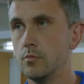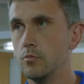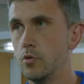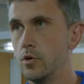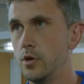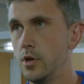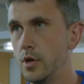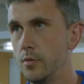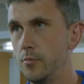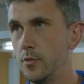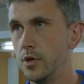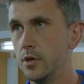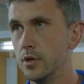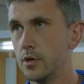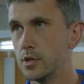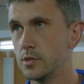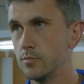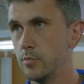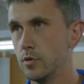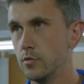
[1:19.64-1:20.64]
более или
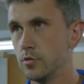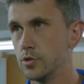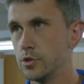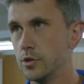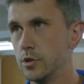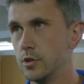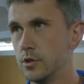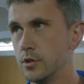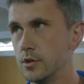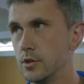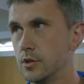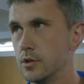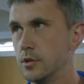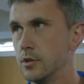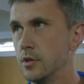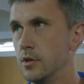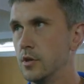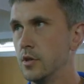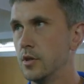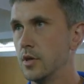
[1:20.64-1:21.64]
менее расположены
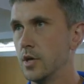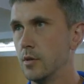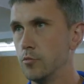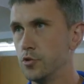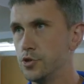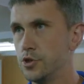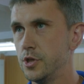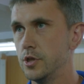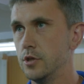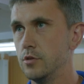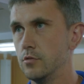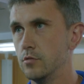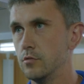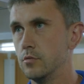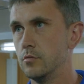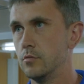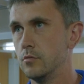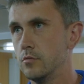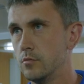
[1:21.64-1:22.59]
к обучению.